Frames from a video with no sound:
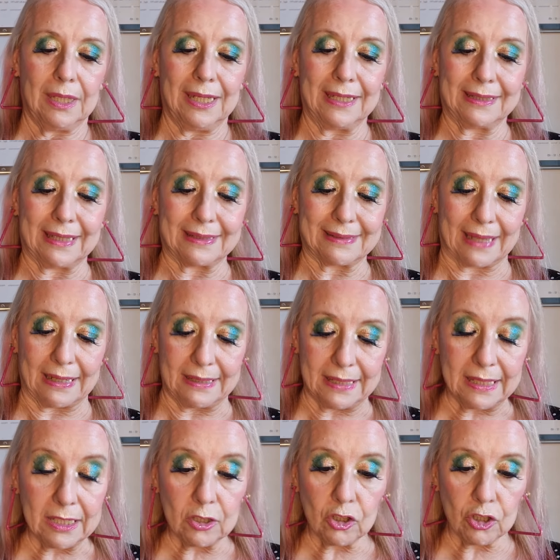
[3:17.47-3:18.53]
estas
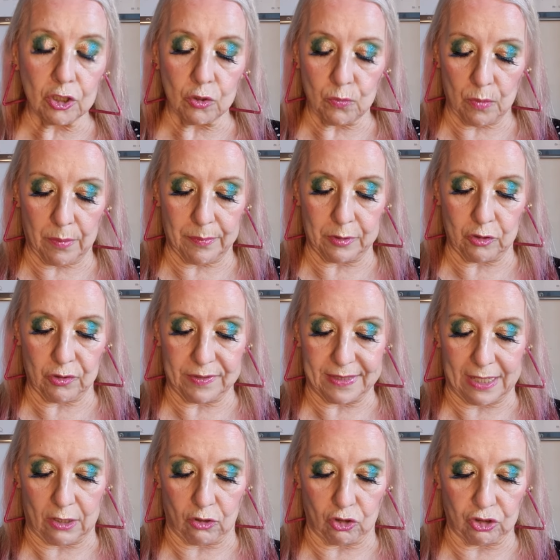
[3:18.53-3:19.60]
salieron en un momento y
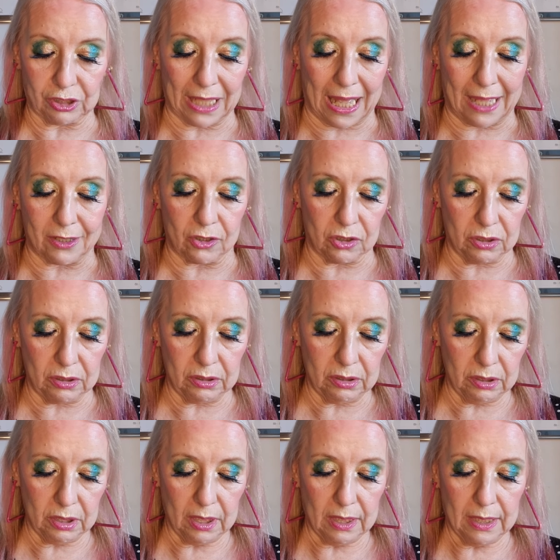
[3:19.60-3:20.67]
se
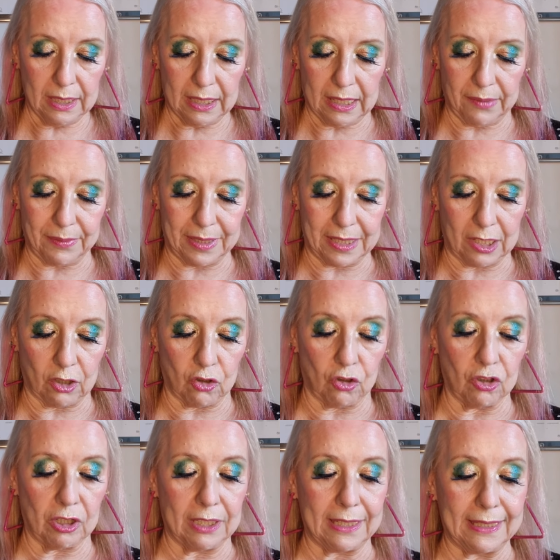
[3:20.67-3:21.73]
agotaron, que vienen
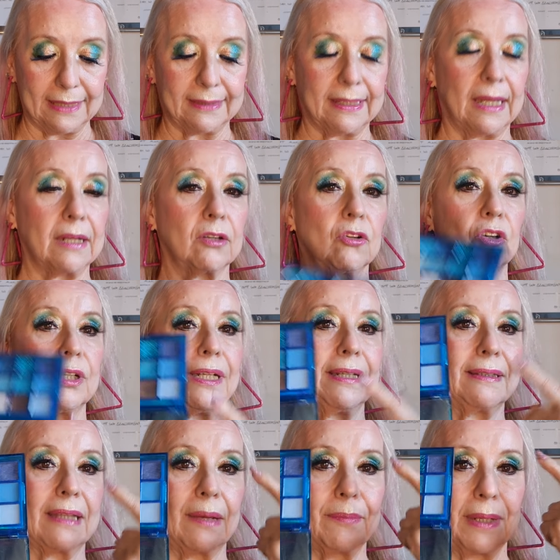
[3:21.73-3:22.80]
con glitter. Con
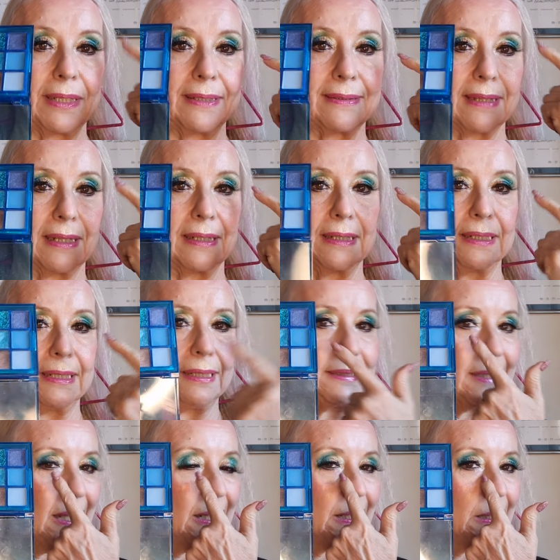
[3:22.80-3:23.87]
esta me hice el
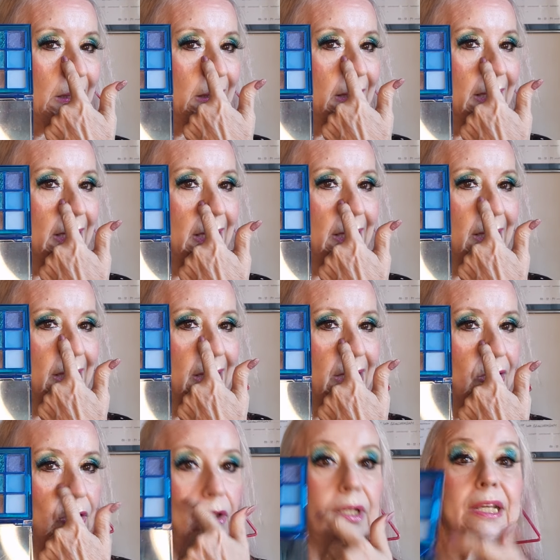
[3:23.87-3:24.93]
glitter de
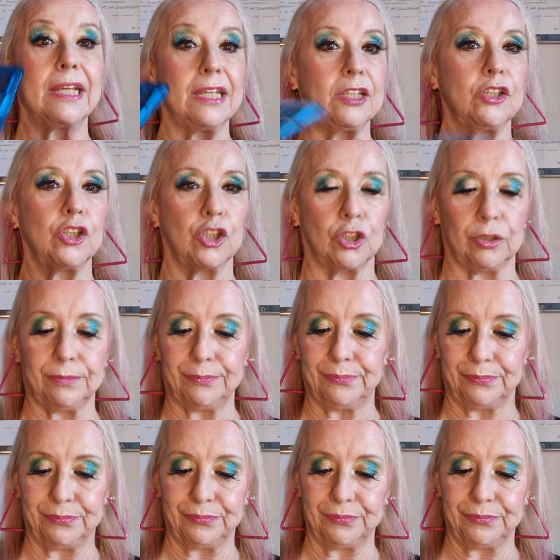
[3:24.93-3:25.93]
El Ojiño.